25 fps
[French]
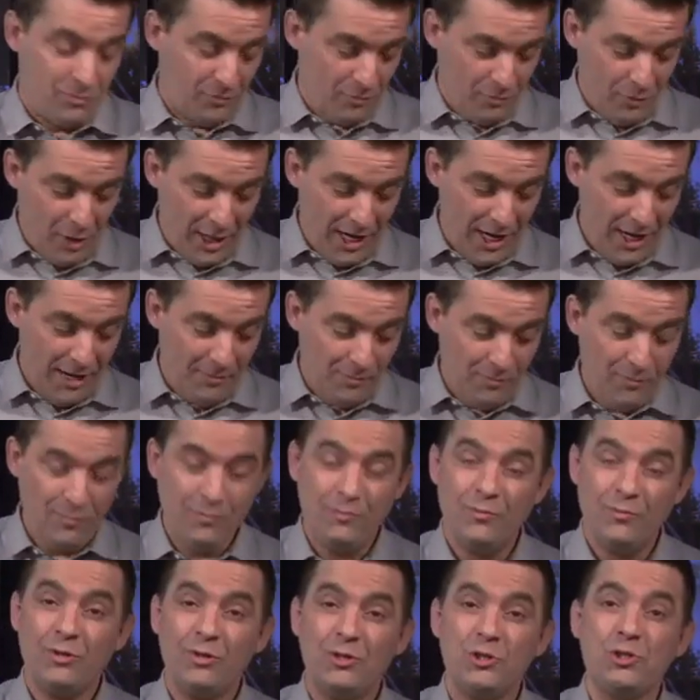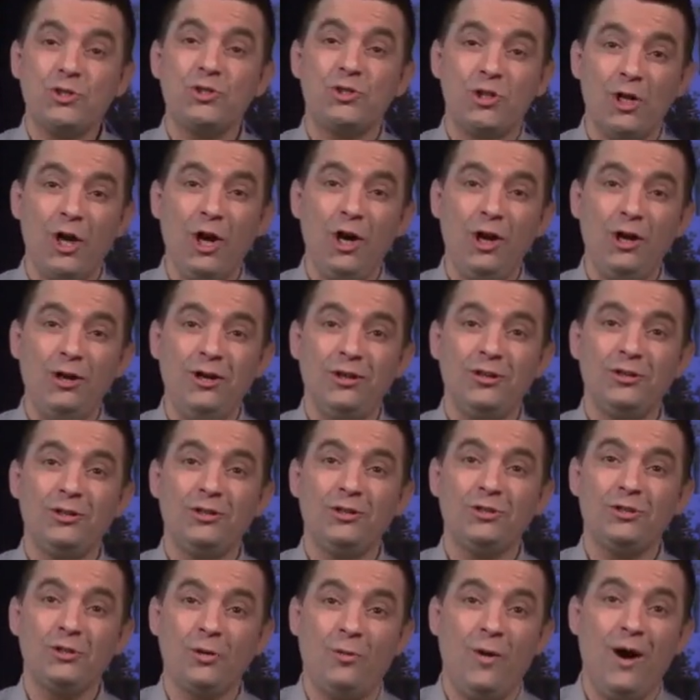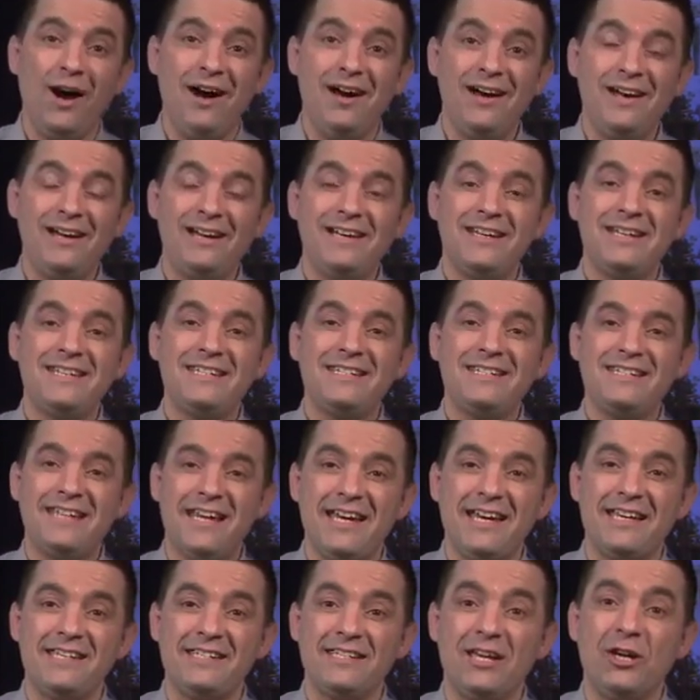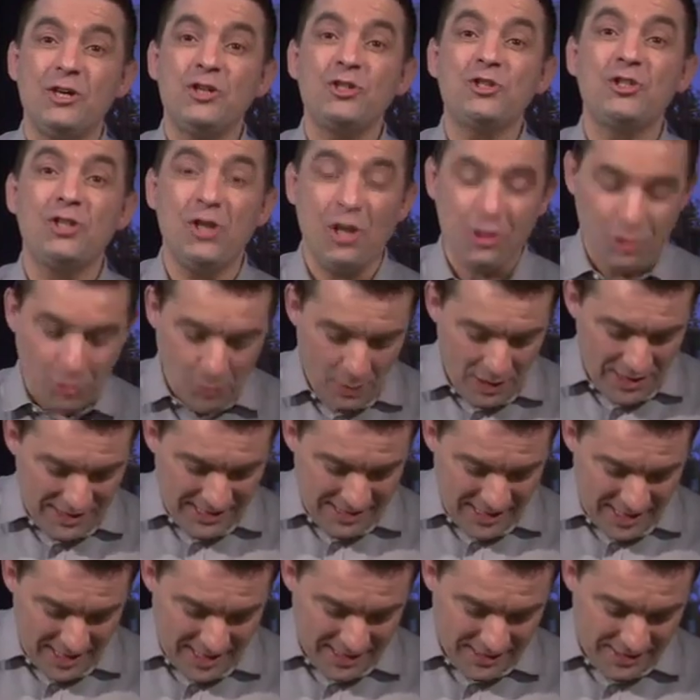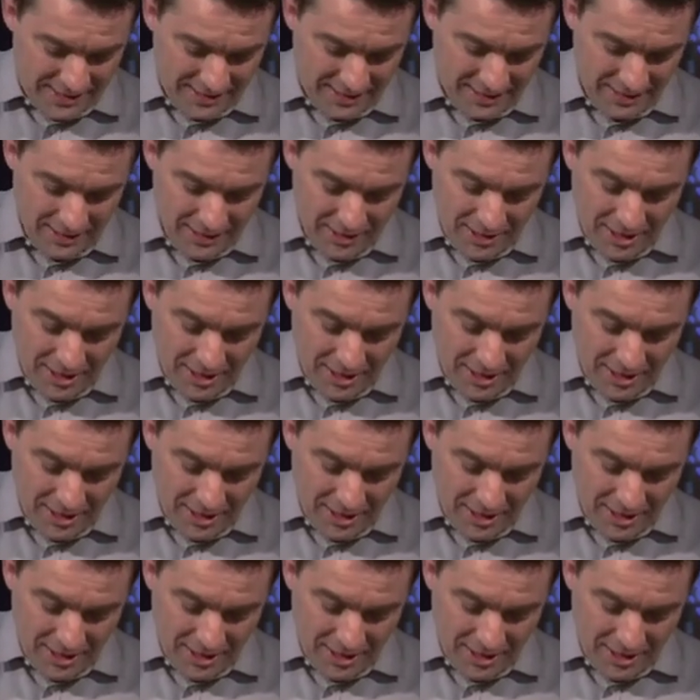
Voilà, Jean 3,16. Jean 3, 16.